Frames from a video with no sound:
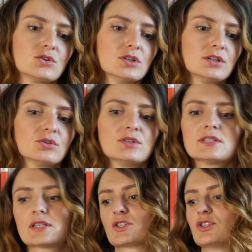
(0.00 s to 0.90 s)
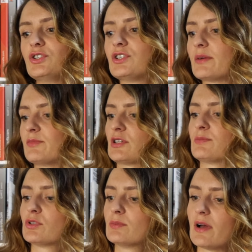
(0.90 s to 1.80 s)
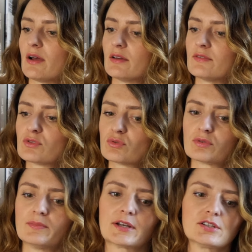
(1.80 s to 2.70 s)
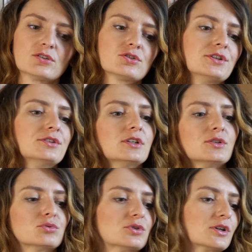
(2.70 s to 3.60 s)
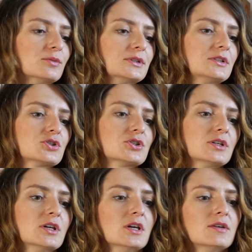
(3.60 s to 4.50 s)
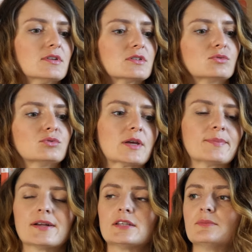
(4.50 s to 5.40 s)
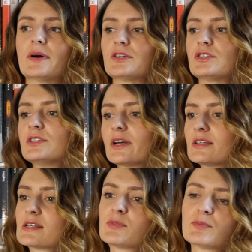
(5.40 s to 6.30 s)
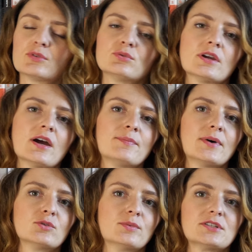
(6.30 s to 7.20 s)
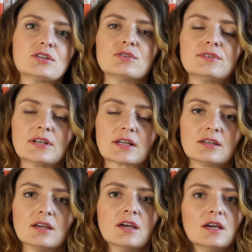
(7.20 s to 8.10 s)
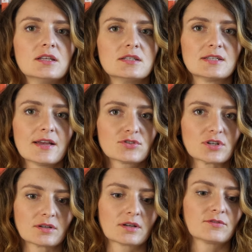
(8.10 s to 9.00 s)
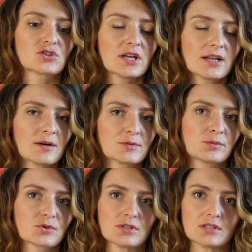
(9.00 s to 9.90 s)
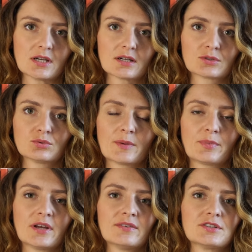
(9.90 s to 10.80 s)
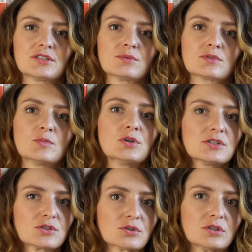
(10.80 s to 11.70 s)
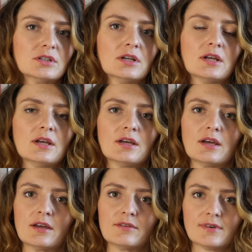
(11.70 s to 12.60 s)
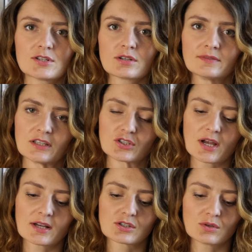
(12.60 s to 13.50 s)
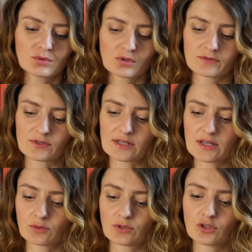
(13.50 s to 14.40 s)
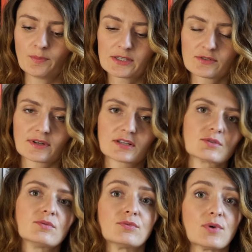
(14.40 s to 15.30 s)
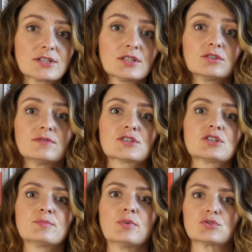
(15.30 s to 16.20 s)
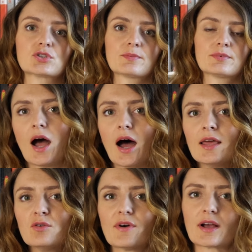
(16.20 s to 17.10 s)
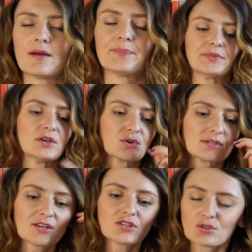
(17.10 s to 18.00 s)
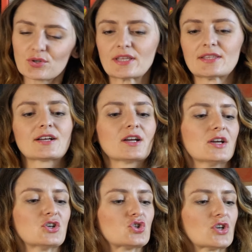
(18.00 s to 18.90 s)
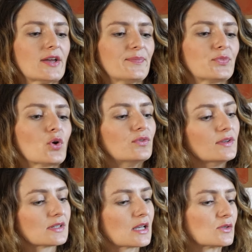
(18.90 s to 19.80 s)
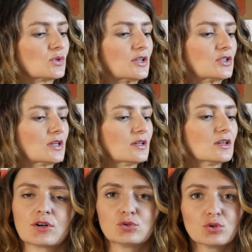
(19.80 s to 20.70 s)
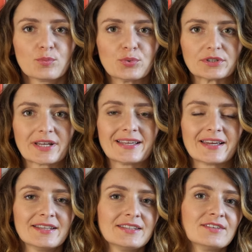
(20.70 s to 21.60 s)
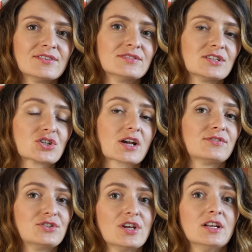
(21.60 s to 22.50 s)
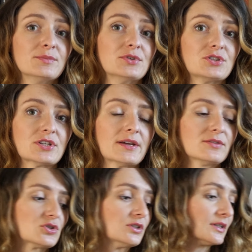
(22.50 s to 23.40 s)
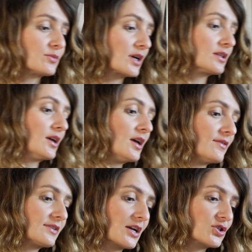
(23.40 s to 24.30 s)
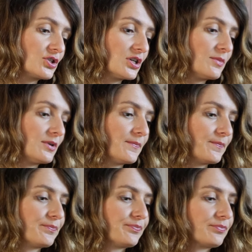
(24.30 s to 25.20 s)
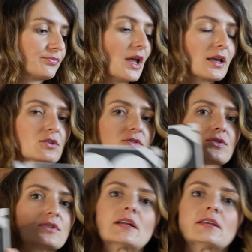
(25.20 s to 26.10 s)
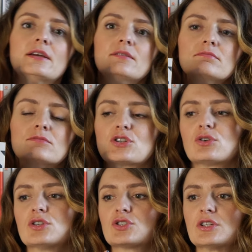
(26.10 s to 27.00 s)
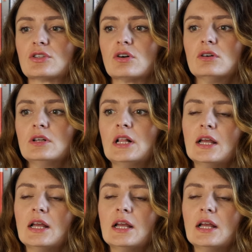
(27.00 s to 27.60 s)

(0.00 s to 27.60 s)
Czyli to nie jest tak, że dzisiaj mi się podoba wzór bardziej roślinny, jutro geometryczny, więc tutaj pani Marysi taki zaproponuje, a panu Maciejowi taki. Zawsze wszelka propozycja, która pojawia się z mojej strony e, w Waszych wnętrzach, są to rozwiązania, które dopasowane są właśnie do Waszych potrzeb. Ale uwaga, nie oznacza to jednak, że to Wy wskazujecie, którą płytkę najchętniej we wnętrzach widzielibyście, czyli na przykład wskażecie mi takie rozwiązanie, że koniecznie to.